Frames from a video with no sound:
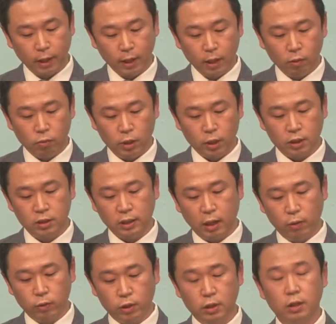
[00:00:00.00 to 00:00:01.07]
우리 그
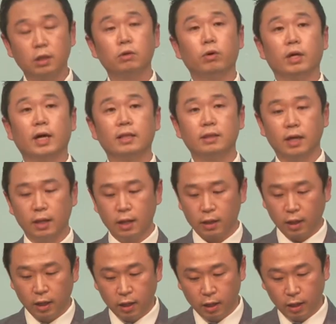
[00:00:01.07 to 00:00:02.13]
내용을 우리
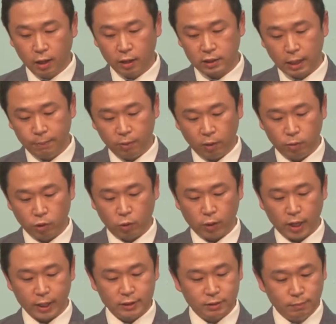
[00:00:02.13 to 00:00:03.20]
간단하게 예,
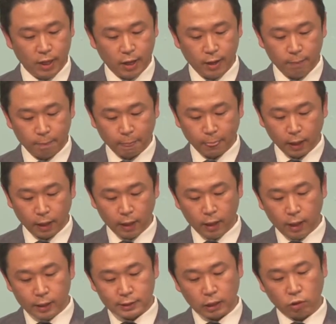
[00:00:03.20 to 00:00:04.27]
살펴보도록 하겠습니다.
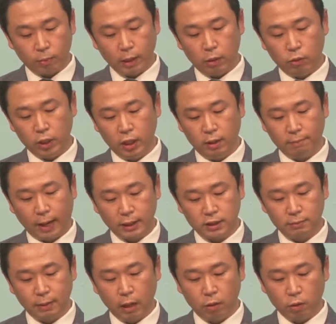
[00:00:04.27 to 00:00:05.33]
사도 바울이
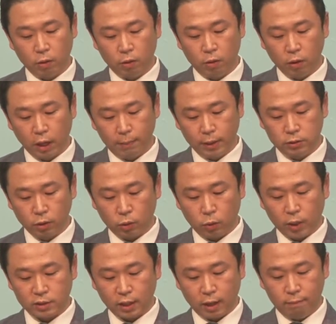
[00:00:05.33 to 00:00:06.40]
마지막으로 에베소
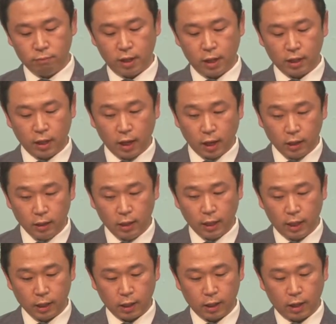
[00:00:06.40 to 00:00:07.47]
교회 사람들에게
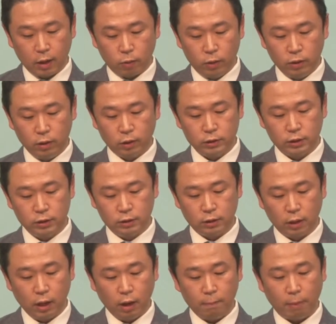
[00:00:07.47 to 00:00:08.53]
이야기를 하고 있는
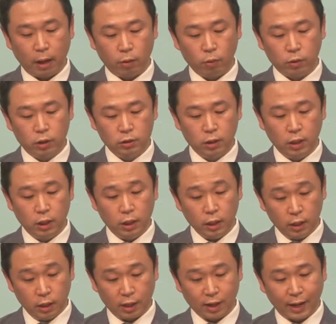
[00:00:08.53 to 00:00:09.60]
것은 바로
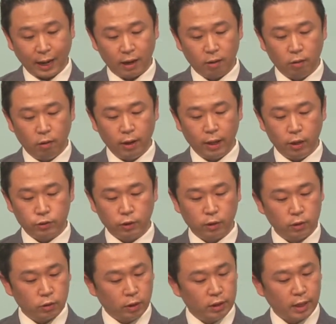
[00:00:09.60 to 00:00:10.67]
그들이 강건해야
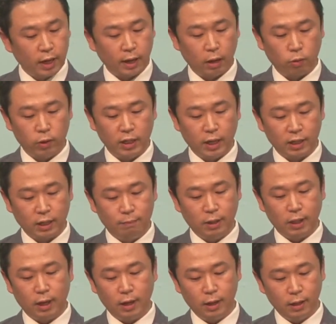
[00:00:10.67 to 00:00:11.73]
된다라고
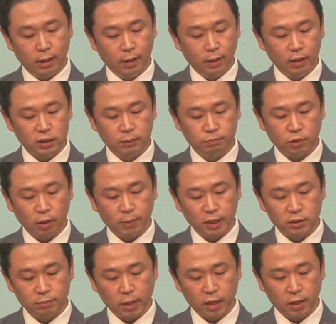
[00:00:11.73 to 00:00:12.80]
이야기합니다. 10절
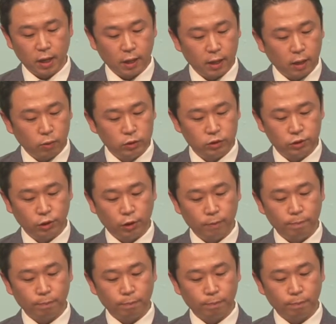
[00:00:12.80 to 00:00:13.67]
말씀에 이야기를 하고 있죠.